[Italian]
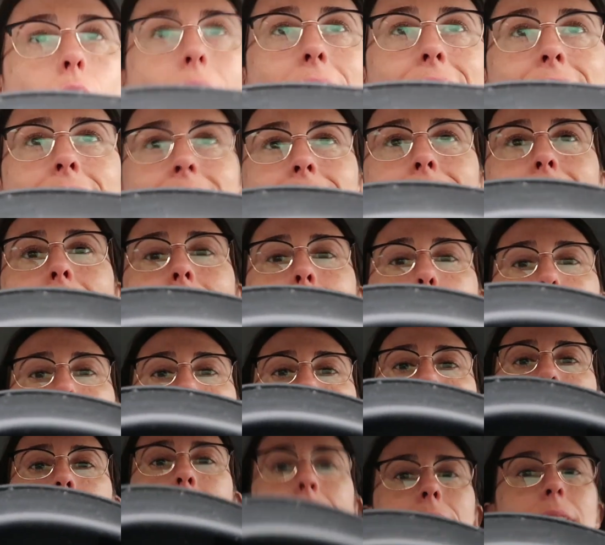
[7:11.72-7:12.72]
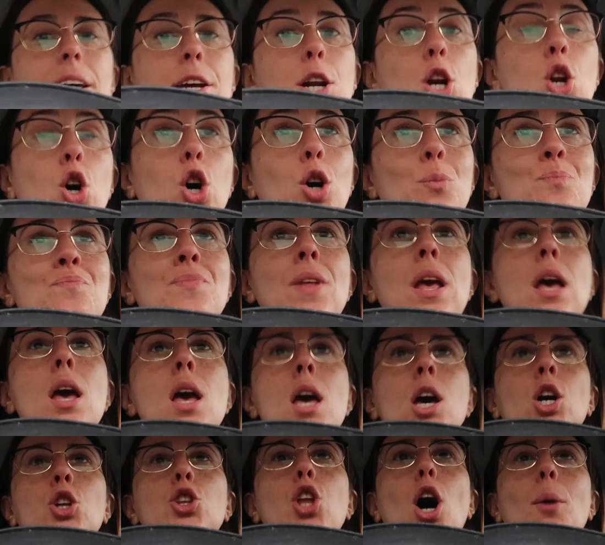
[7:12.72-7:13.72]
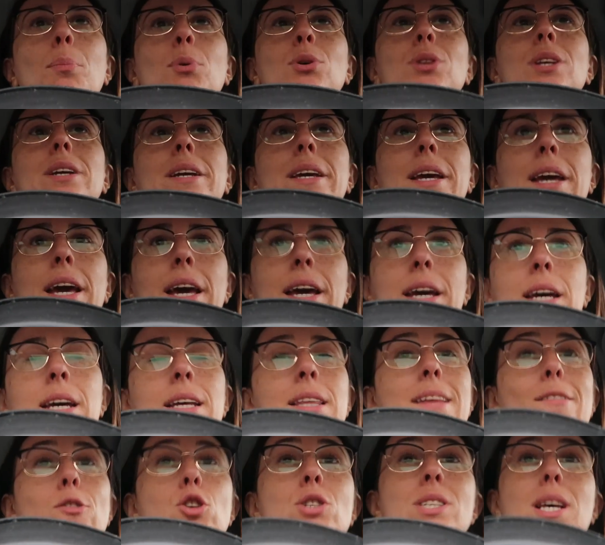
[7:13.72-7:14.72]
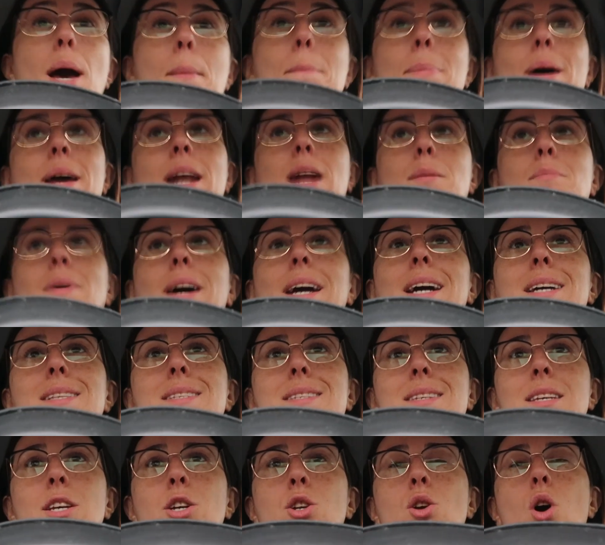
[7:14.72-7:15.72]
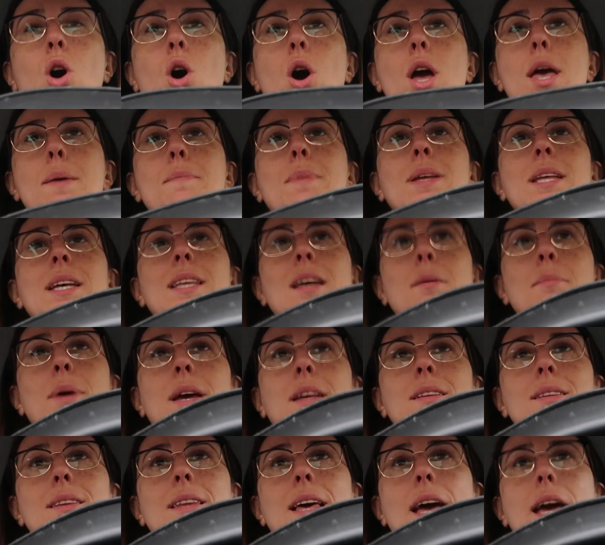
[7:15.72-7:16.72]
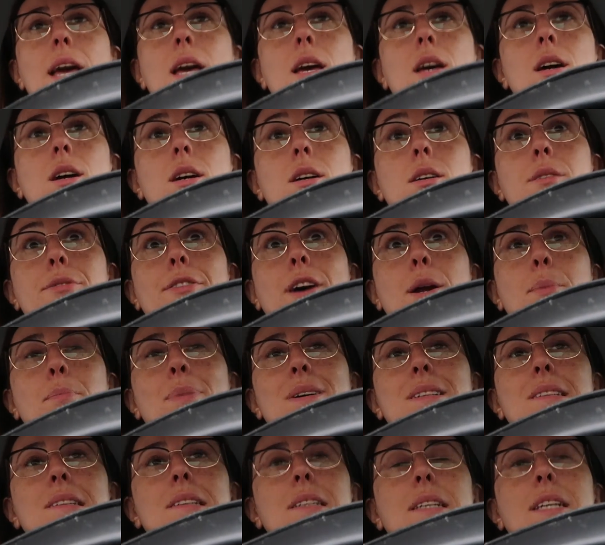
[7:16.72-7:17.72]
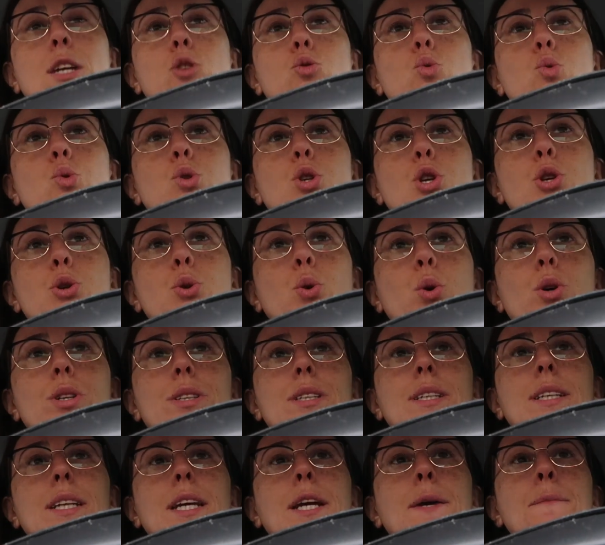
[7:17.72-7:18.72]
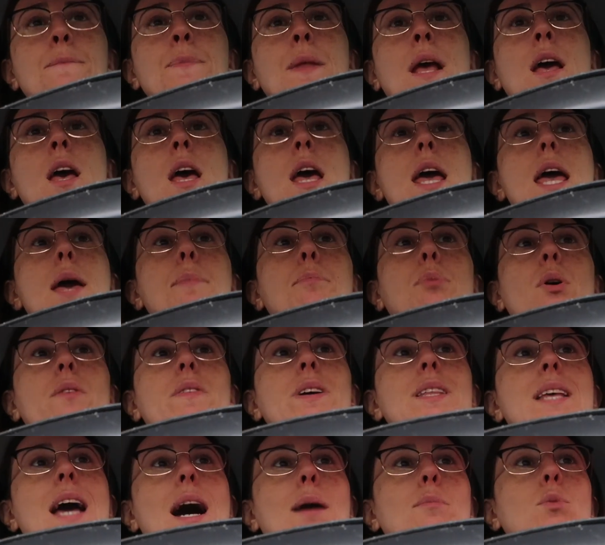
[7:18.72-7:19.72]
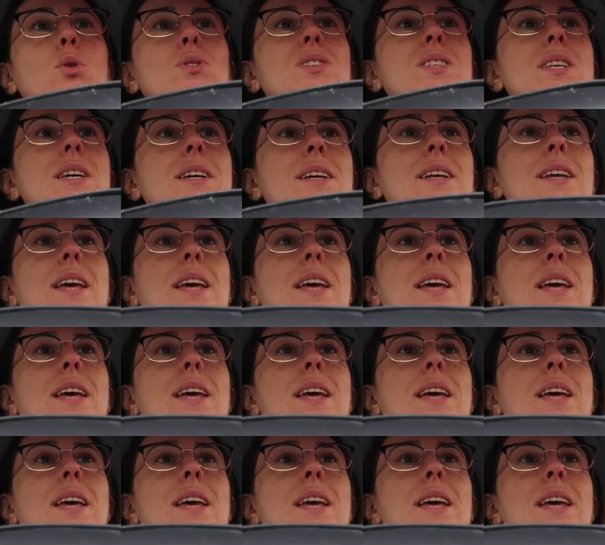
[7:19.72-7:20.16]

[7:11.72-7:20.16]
ad andare a prenderlo dopodiché devo scappare al magazzino e immediatamente far partire tutti gli ordini e poi vediamo se